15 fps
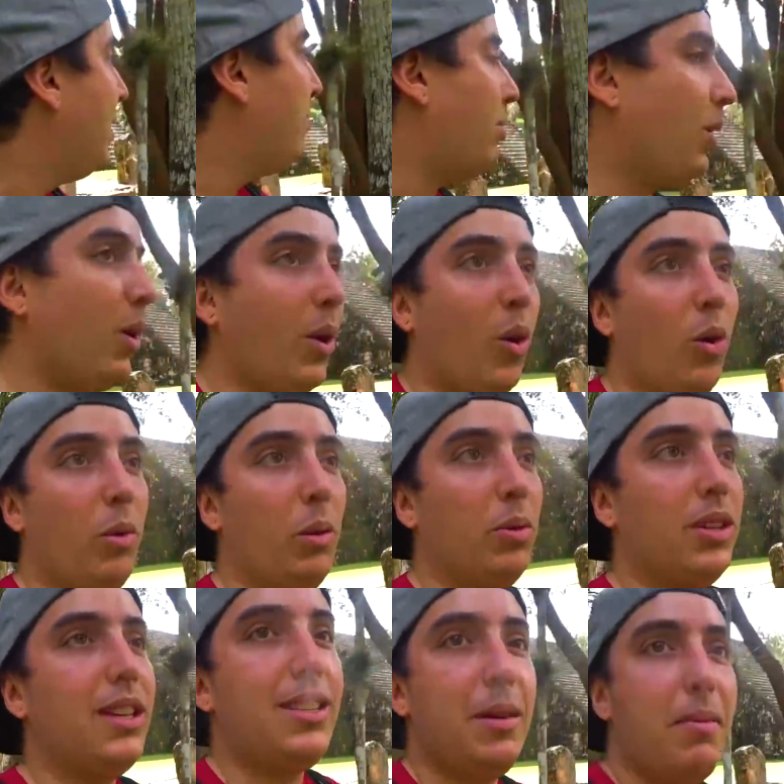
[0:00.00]
Pero bueno,
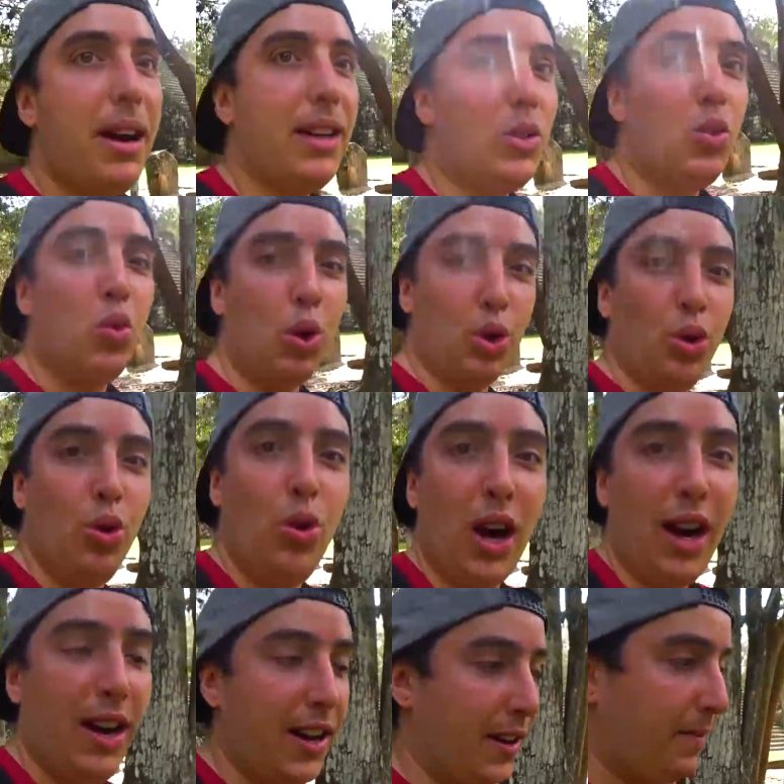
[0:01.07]
volvimos a este majestuoso
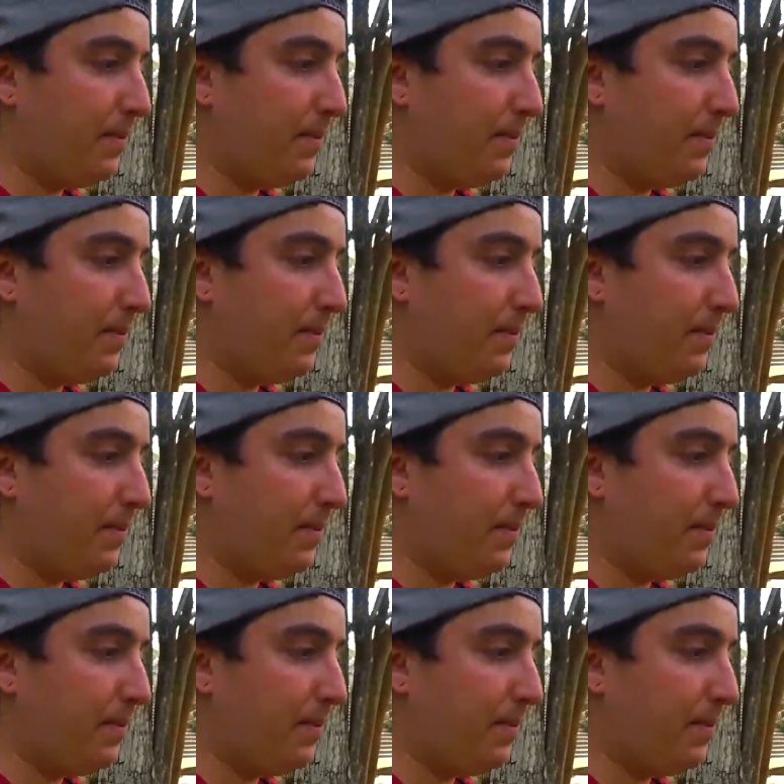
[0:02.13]
lugar.